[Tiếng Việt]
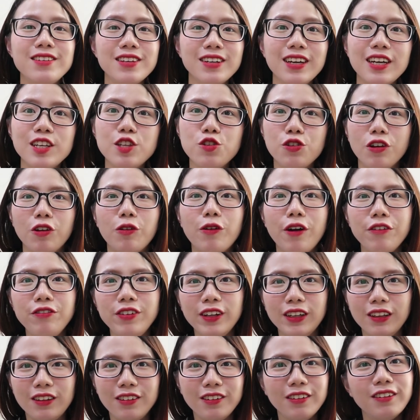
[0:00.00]
trước khi chuyển qua
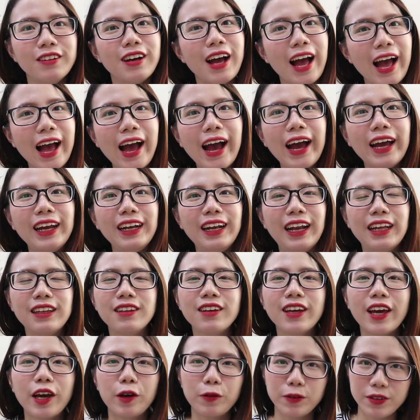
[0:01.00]
phần thứ hai là
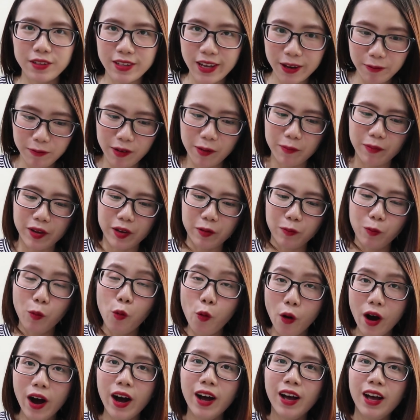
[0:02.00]
những cái cuốn sách mà mình
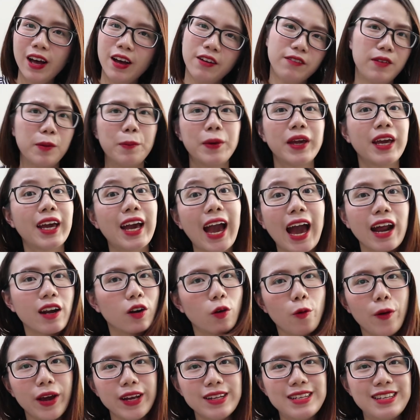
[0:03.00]
mua và mình càn
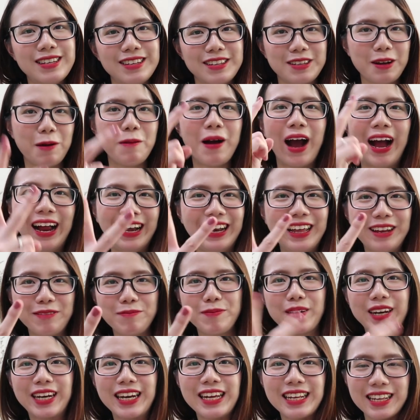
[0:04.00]
quét chỉ trong hai lần
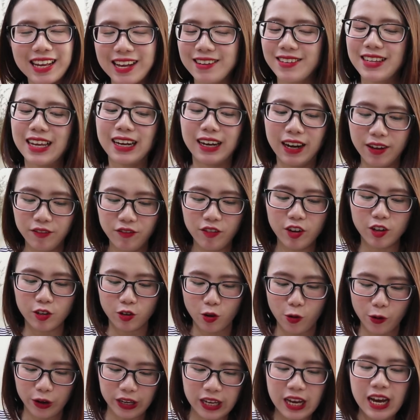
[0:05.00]
mình đi nhà sách Lâm vừa
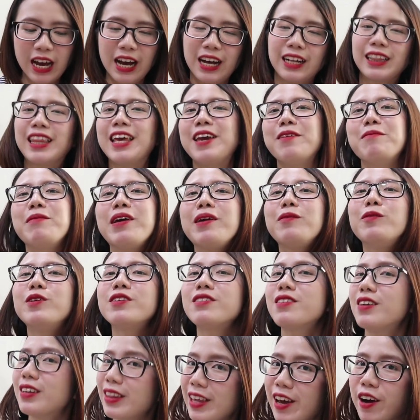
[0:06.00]
rồi, thì mình
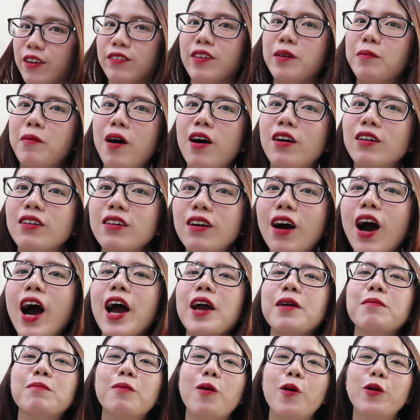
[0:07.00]
muốn giới thiệu với mọi
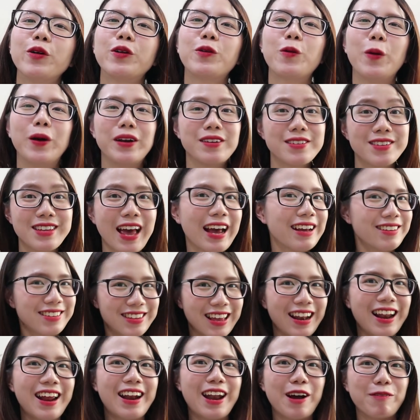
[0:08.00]
người một cuốn sách
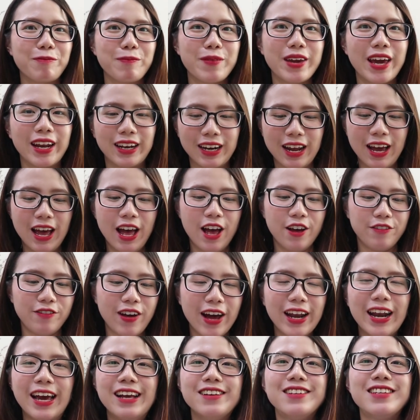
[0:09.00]
rất là đặc biệt.
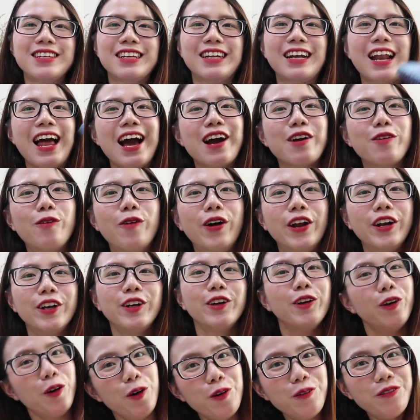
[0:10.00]
Và đấy chính là
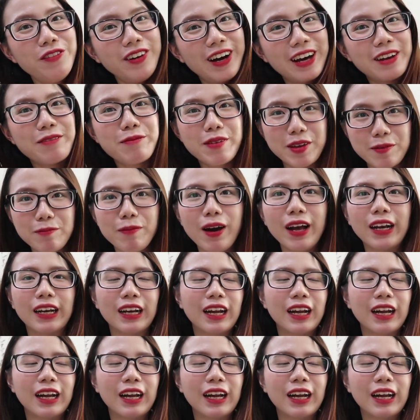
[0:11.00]
cuốn Khu vườn bí mật.